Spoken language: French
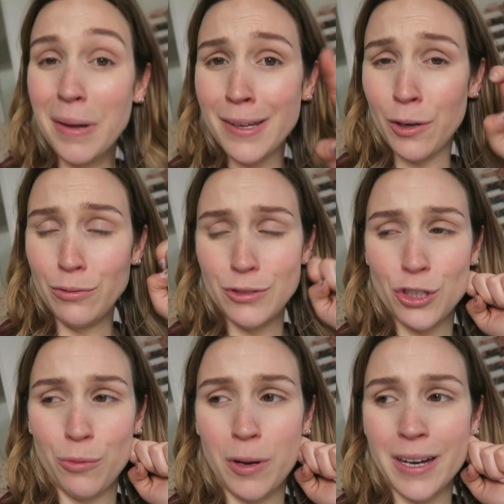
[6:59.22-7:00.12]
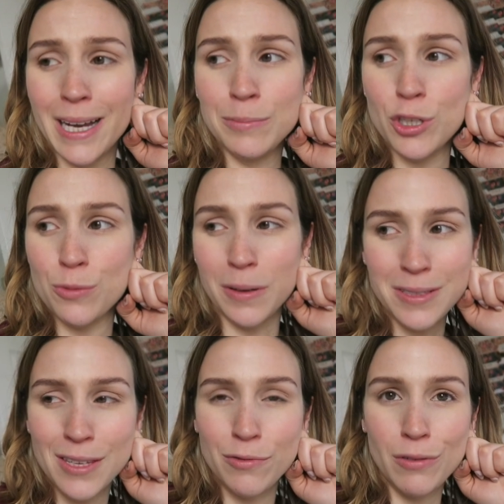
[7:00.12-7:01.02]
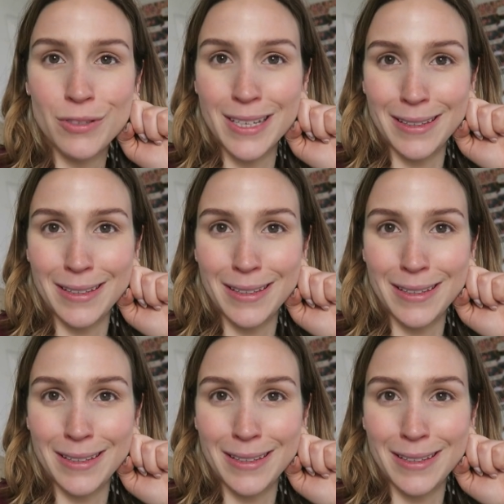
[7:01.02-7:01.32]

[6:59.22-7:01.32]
Par contre, j'ai un programme que je pense qui va vous